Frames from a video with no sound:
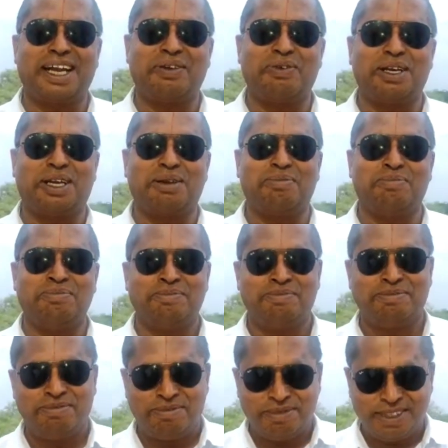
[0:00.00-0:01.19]
அனைவருக்கும்
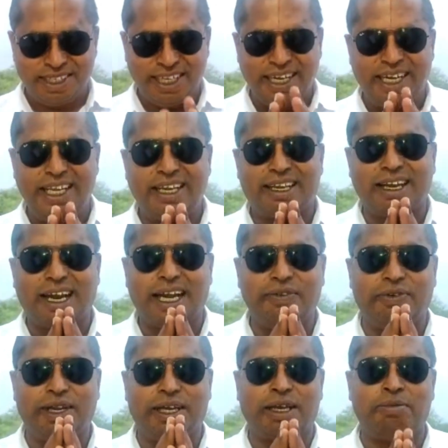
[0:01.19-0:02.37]
இனிய காலை
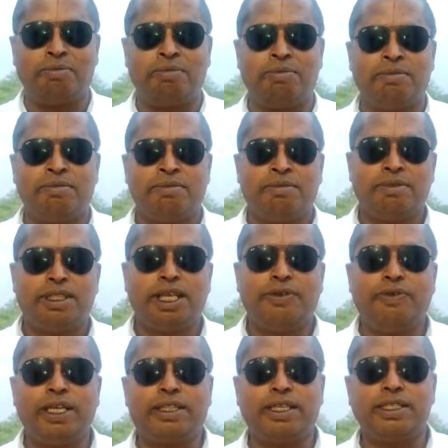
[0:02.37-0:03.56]
வணக்கம்
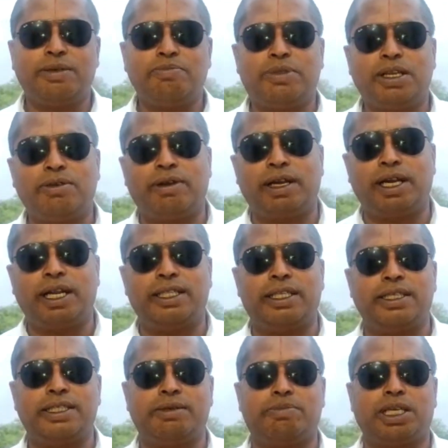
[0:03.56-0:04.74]
திருவே தஞ்சம் திருவரங்கனே
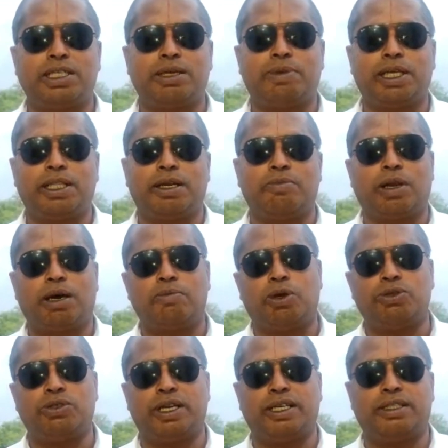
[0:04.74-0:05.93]
தஞ்சம் தஞ்சமடைந்த நம்
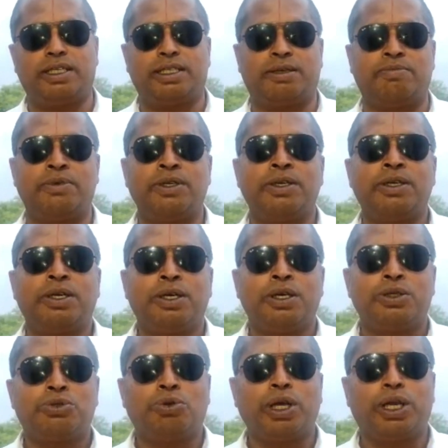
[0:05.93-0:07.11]
ராமானுஜரே தஞ்சம்
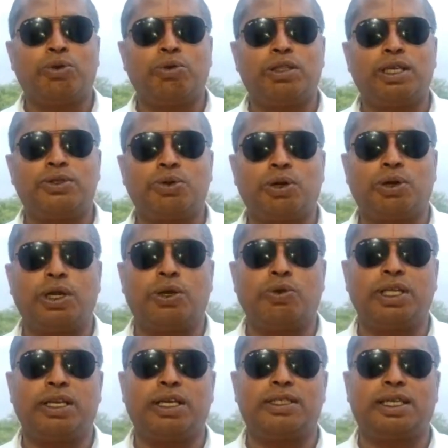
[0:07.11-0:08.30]
சூடி கொடுத்த சுடுகொடி
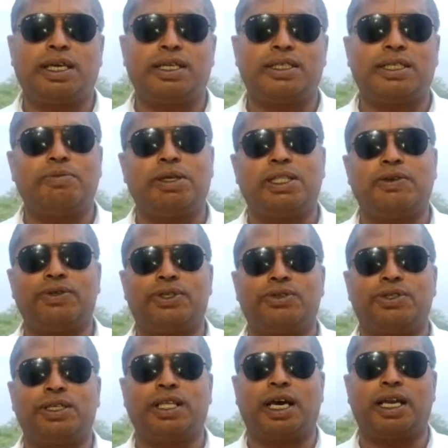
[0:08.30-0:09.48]
கோதை நாச்சியார் ஸ்ரீ மத்திய விஷ்ணு
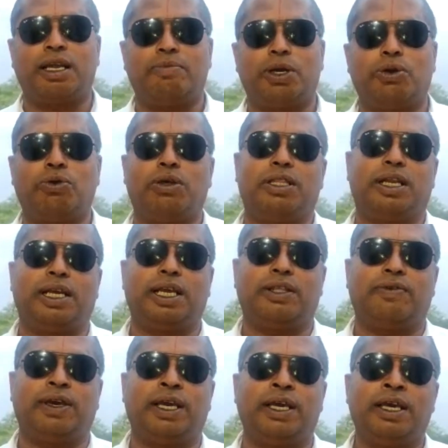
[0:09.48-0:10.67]
சித்தாரிய மனோநந்தன
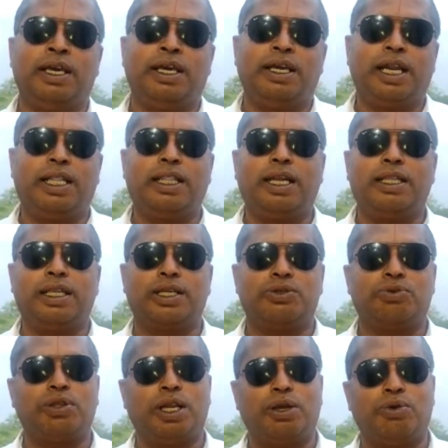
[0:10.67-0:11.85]
கேதவே நந்தநந்தன
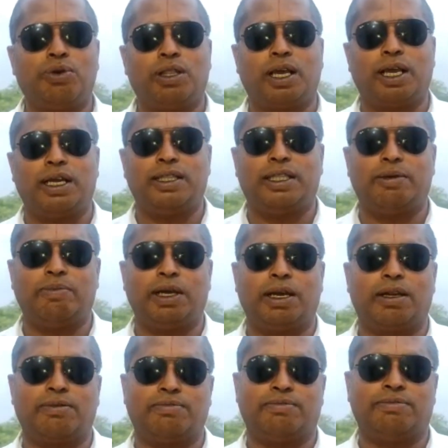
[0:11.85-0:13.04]
சுந்தரிய ஹோதாய நித்தியமங்கலம்